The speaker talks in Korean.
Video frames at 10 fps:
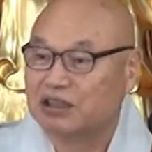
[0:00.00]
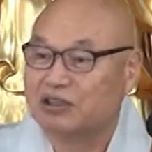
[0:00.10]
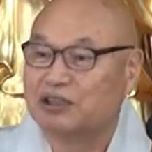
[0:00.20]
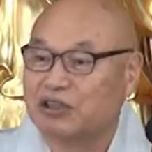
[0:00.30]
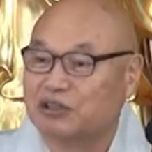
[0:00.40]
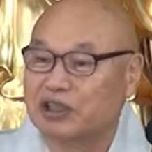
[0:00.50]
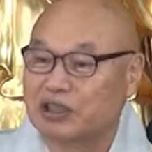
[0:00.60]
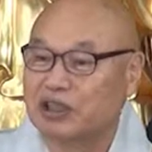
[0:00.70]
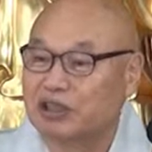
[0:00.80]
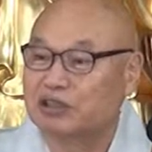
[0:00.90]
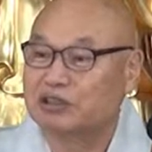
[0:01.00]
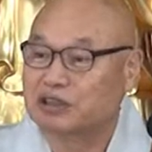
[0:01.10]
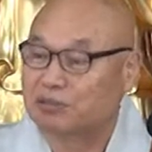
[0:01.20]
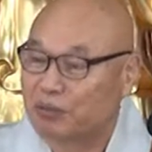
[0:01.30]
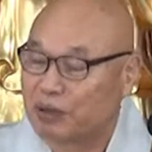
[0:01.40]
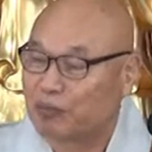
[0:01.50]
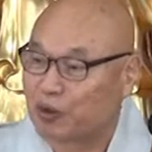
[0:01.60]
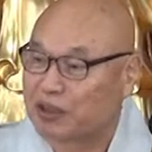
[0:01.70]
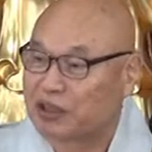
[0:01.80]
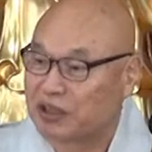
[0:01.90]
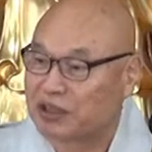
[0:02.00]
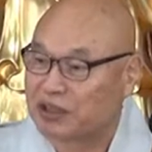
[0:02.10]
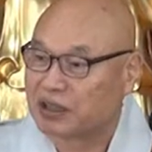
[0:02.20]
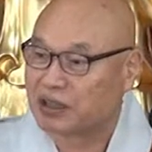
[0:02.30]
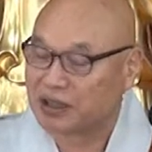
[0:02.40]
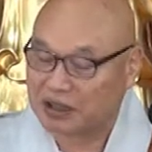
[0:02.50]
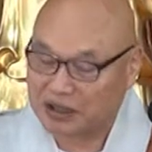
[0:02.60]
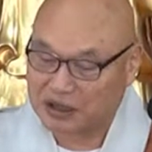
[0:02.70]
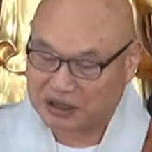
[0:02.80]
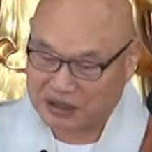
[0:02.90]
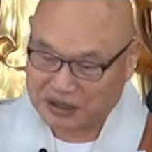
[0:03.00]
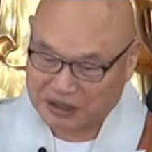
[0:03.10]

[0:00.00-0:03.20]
그 자유자재한 것을 금방 보이잖아 이렇게 어,